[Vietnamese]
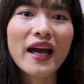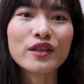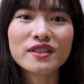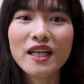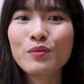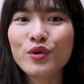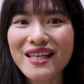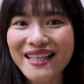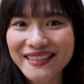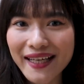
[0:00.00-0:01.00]
ngày tôi sẽ đọc một
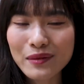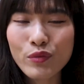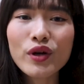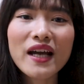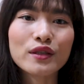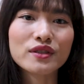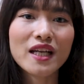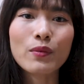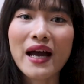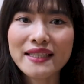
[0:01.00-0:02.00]
trang sách, mỗi ngày tôi sẽ
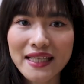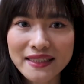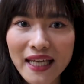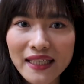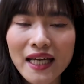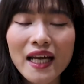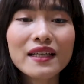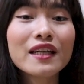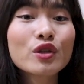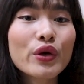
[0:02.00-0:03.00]
đọc hai trang sách
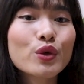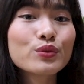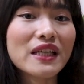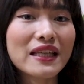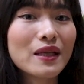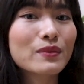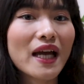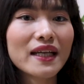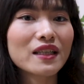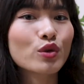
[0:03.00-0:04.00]
thì tôi cũng sẽ tìm
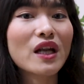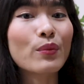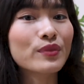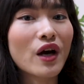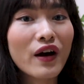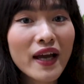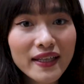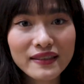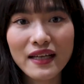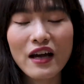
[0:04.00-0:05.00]
cách để tôi đọc nó
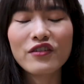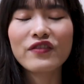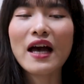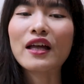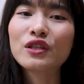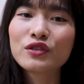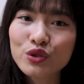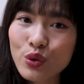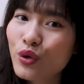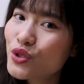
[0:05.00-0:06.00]
hết và
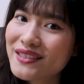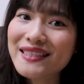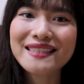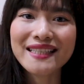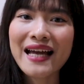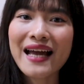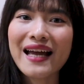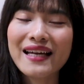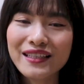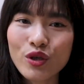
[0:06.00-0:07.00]
dù có chuyện gì xảy ra
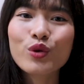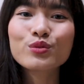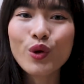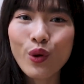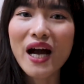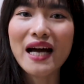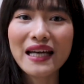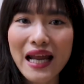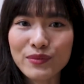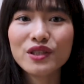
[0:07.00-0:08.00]
thì tôi cũng cố gắng
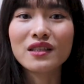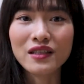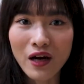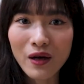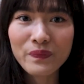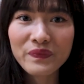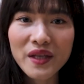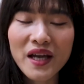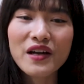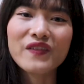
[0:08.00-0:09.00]
làm cho được nó.
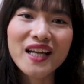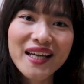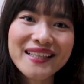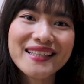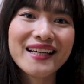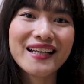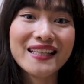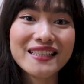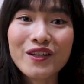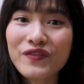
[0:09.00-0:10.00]
Và đây là
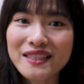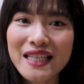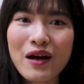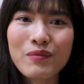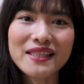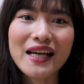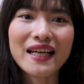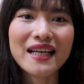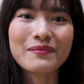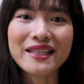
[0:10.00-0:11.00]
lý do vì sao mà Trang
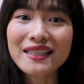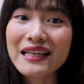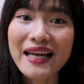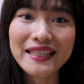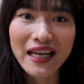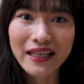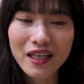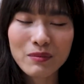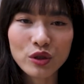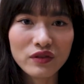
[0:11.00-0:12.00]
đã cảm thấy rất là áy náy
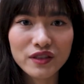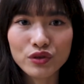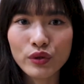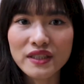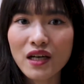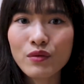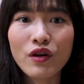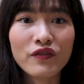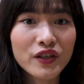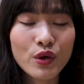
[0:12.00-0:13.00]
khi mà tuần vừa rồi Trang không
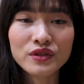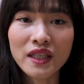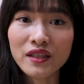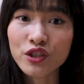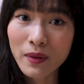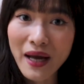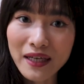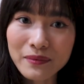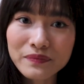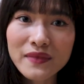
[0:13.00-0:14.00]
có video dành tới cho các bạn.